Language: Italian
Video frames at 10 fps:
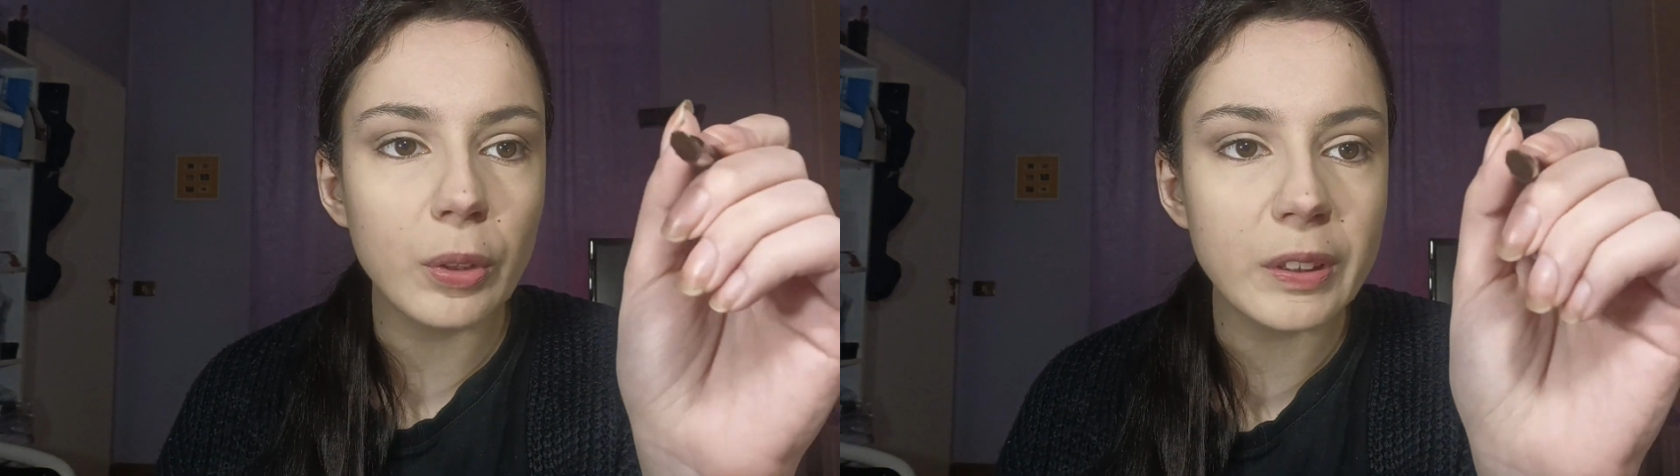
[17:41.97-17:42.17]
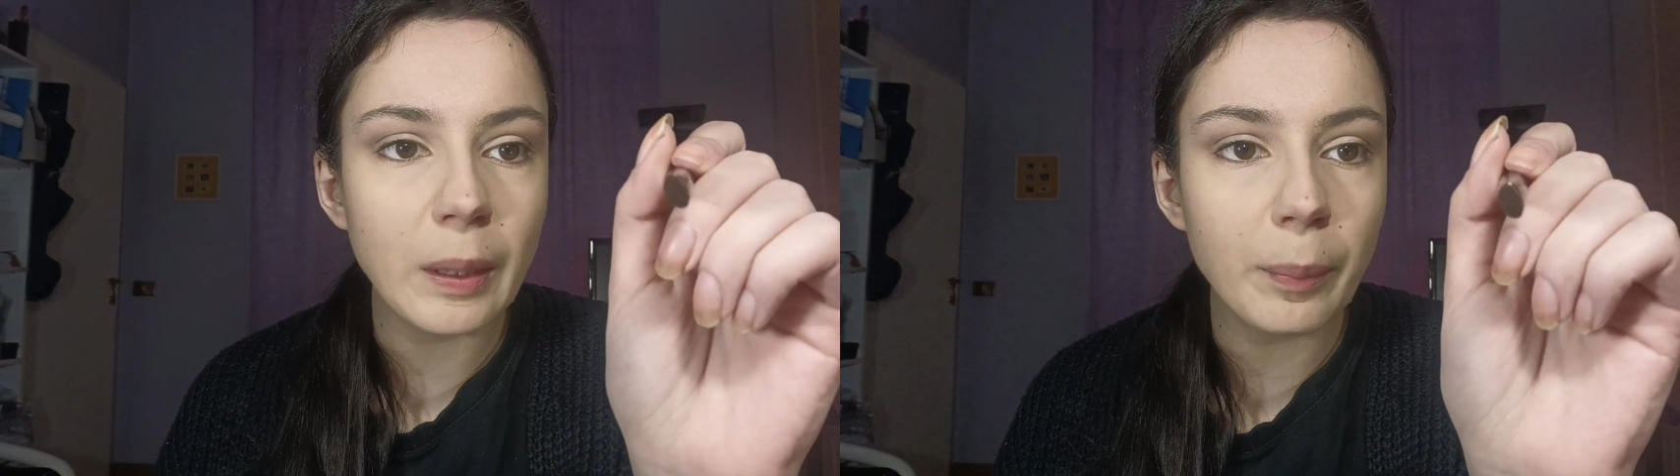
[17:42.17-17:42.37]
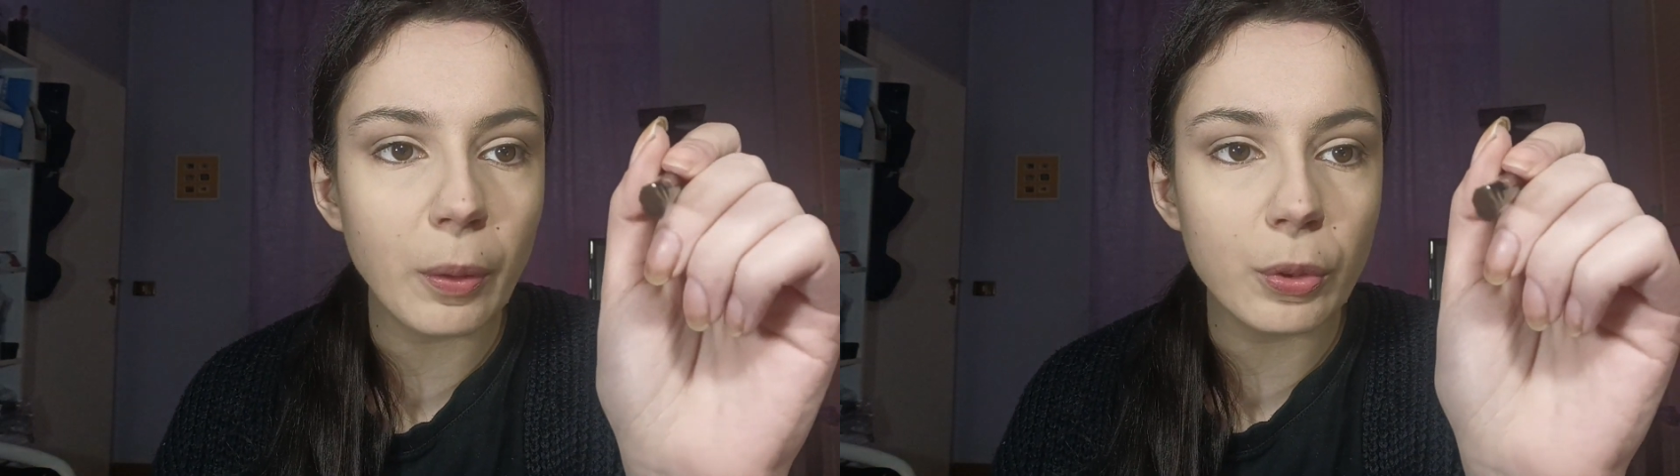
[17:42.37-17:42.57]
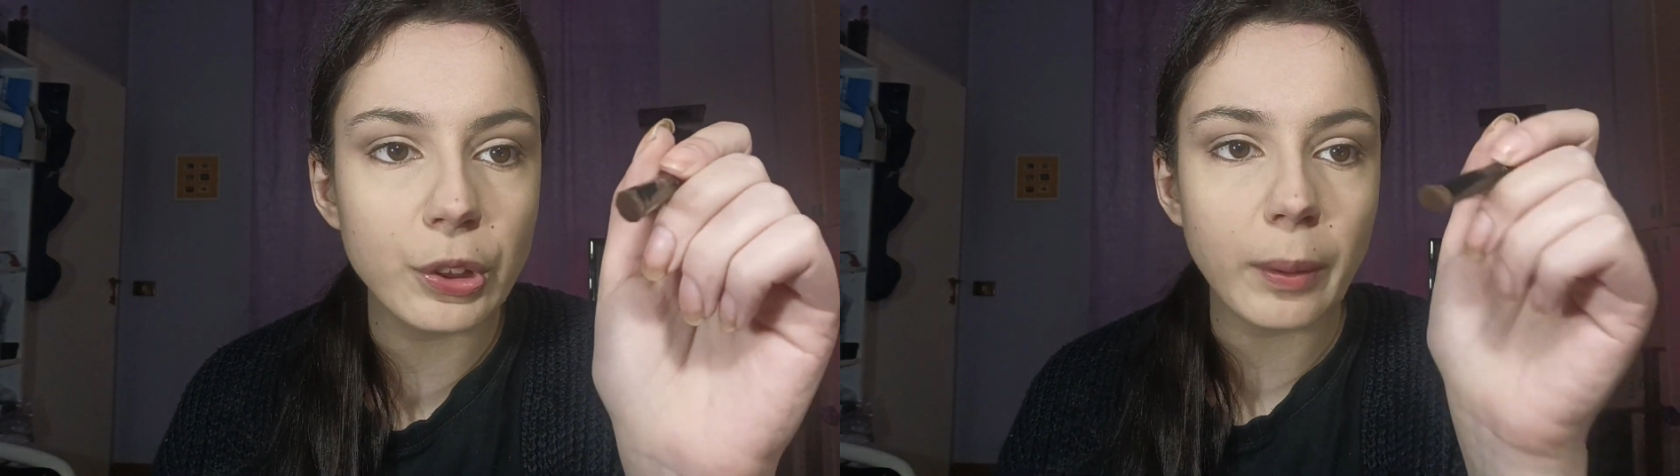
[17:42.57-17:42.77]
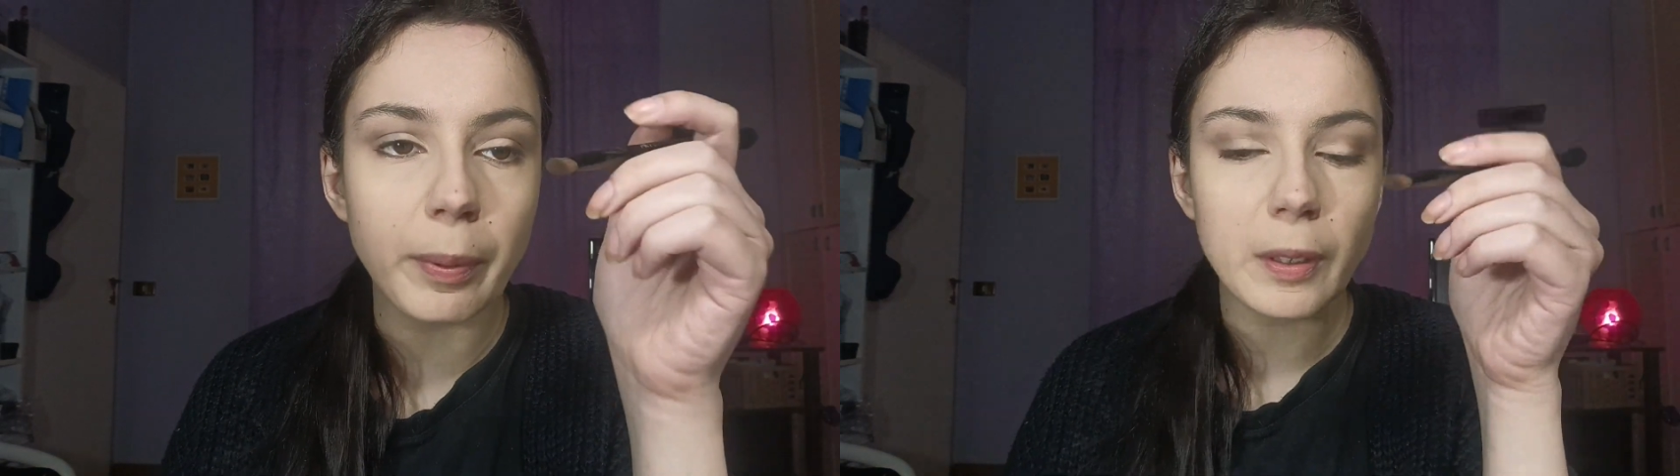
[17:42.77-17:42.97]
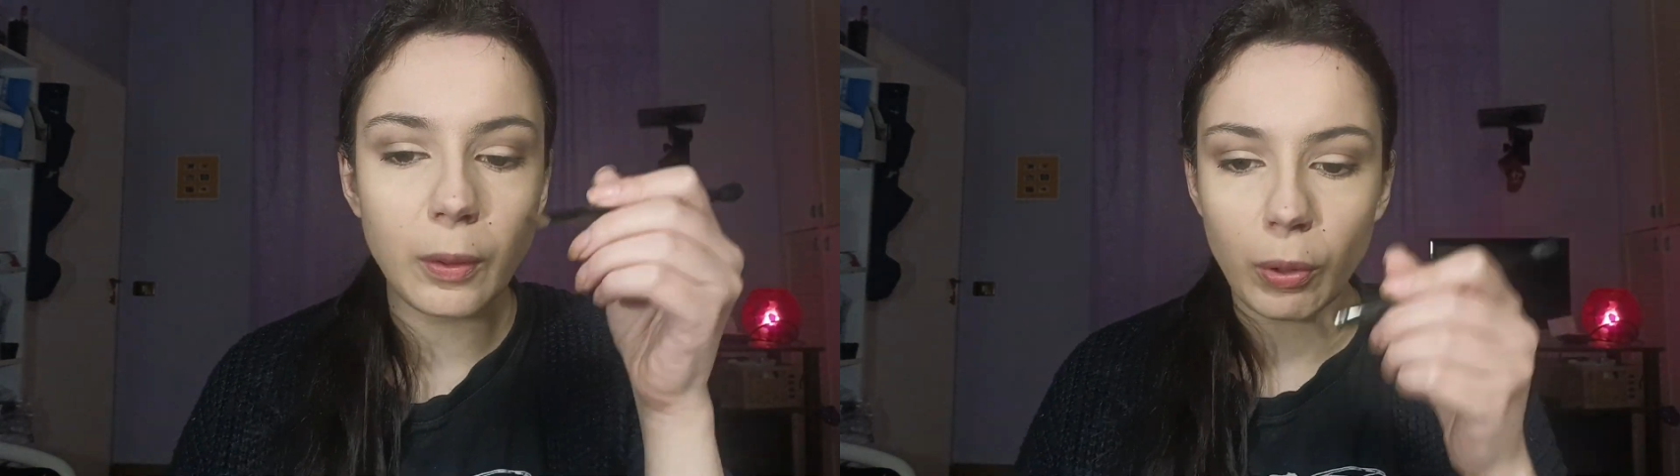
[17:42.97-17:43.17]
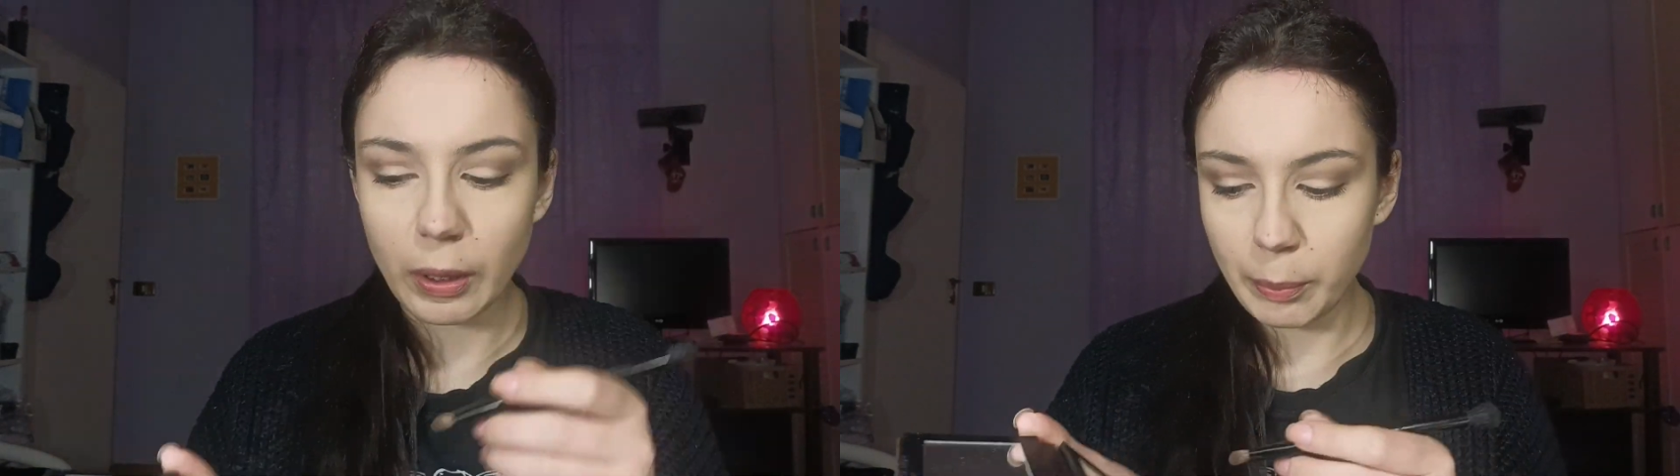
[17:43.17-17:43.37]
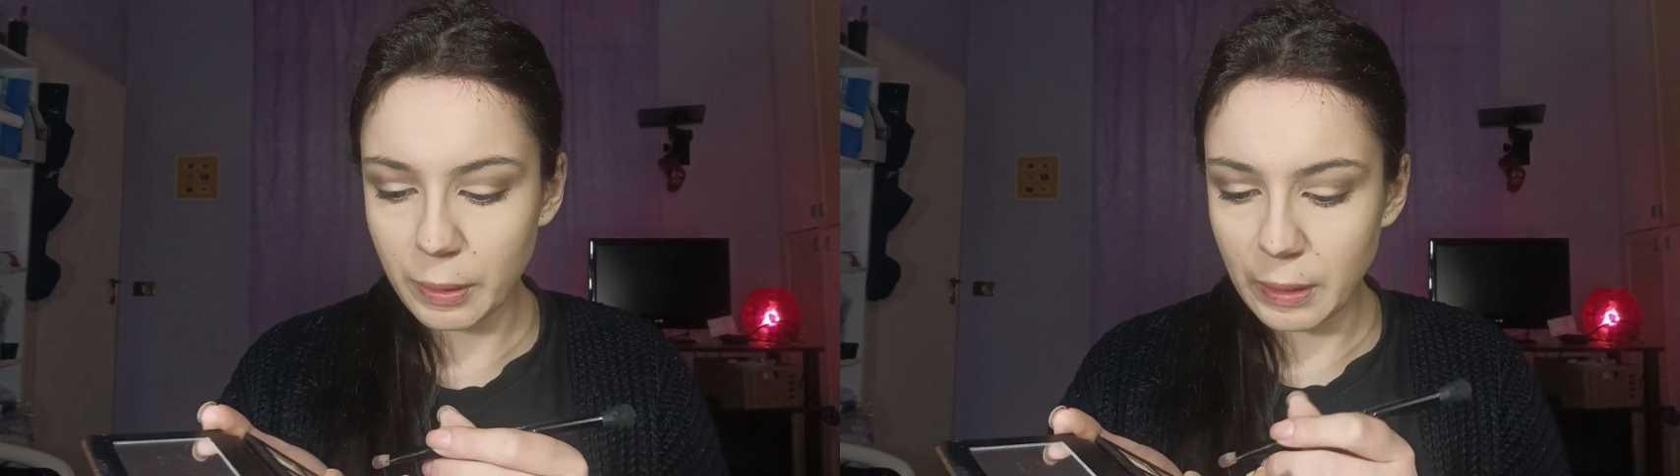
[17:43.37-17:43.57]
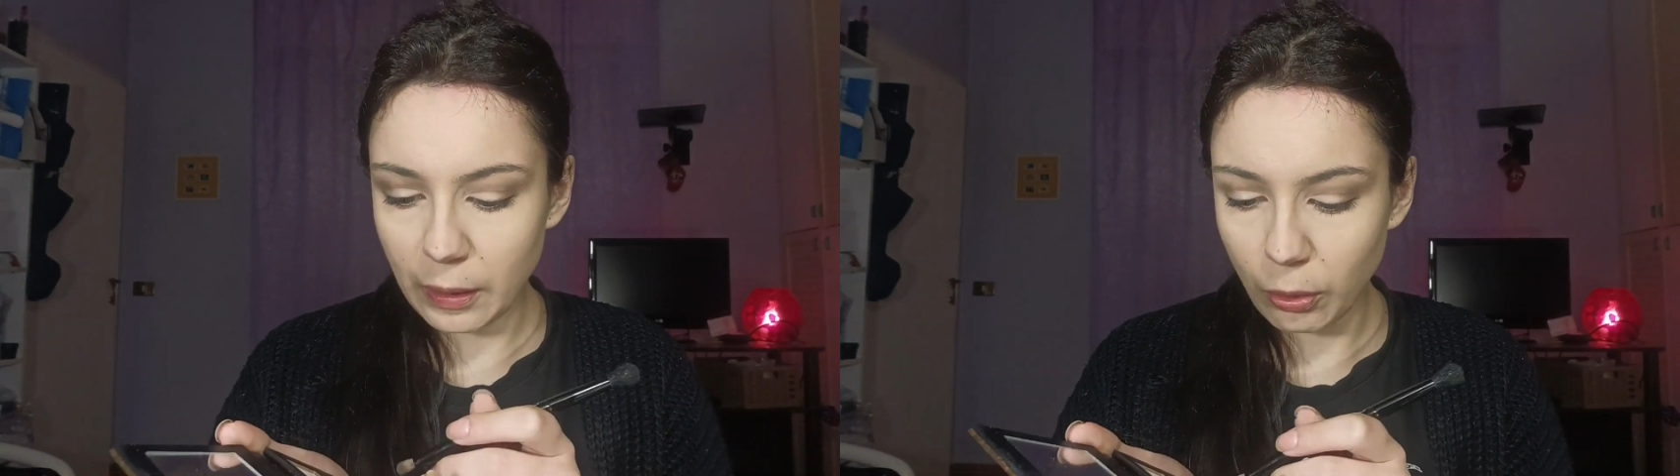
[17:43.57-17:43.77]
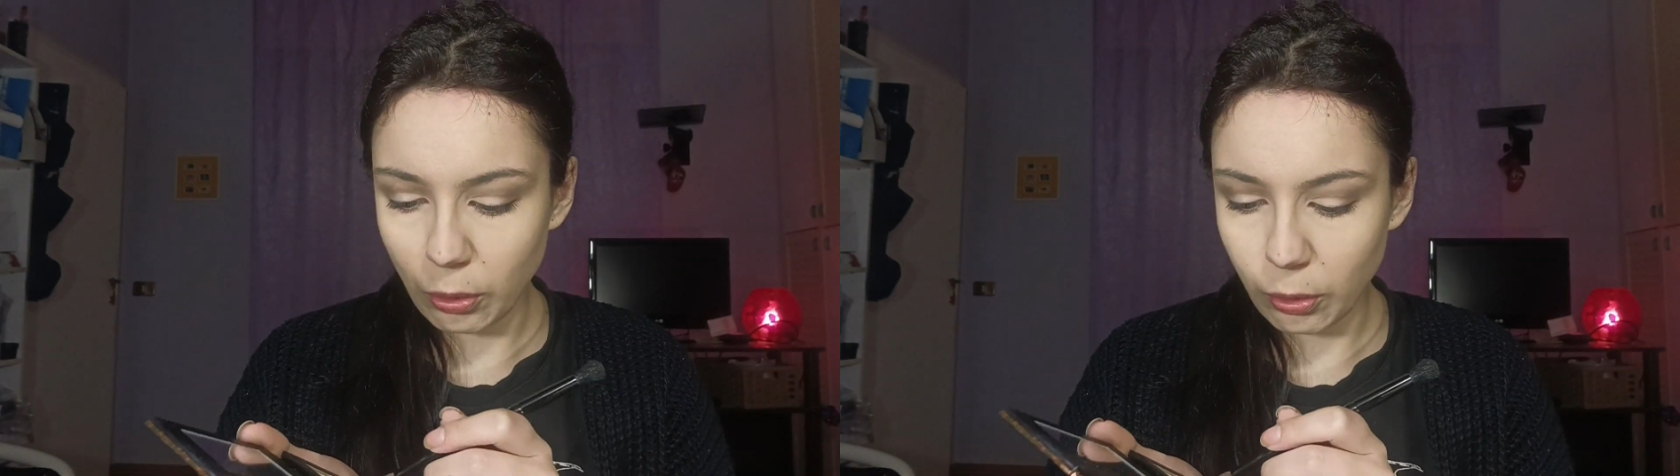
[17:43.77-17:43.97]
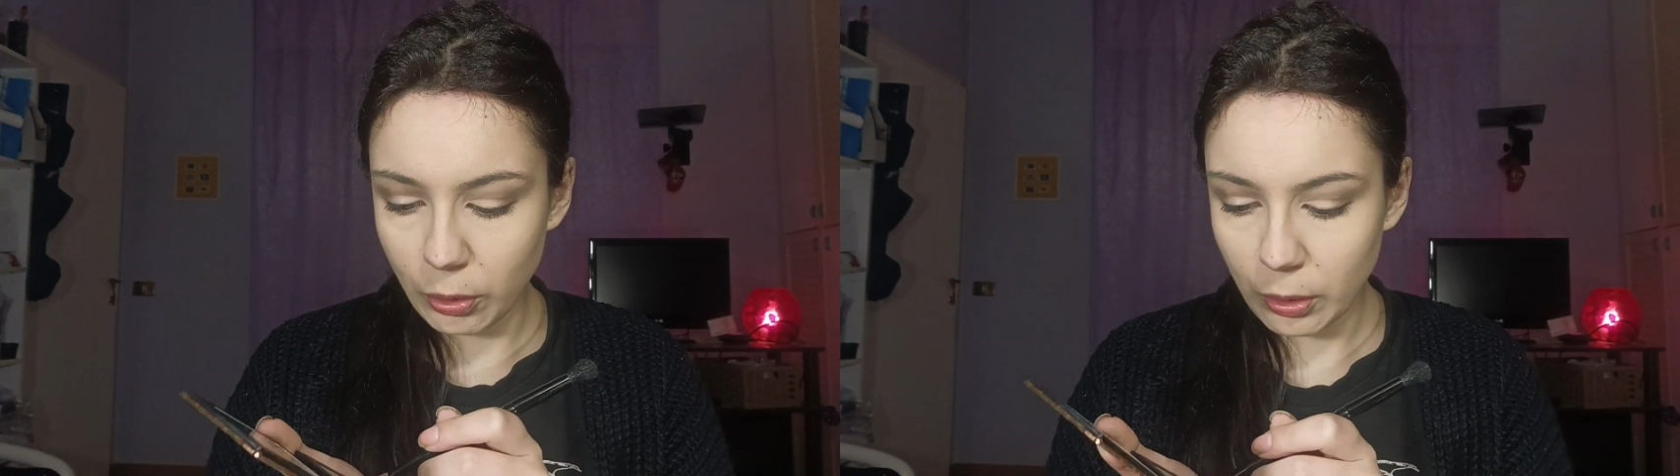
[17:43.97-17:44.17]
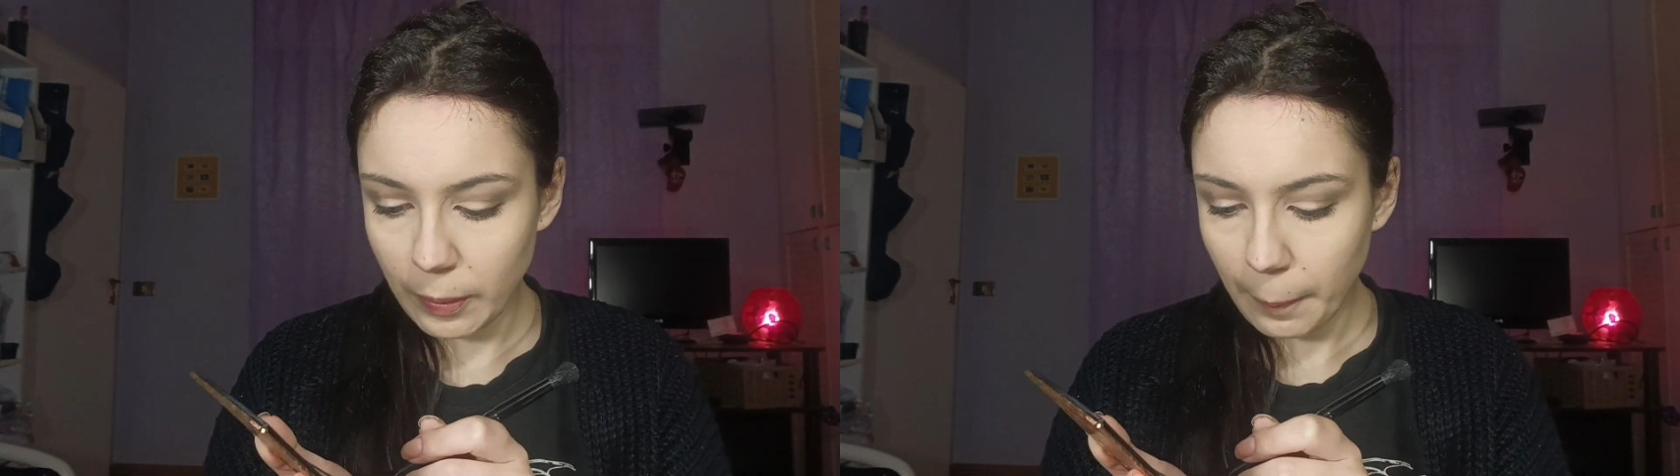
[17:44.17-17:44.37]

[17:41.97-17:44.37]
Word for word: sempre questa parte qua del pennello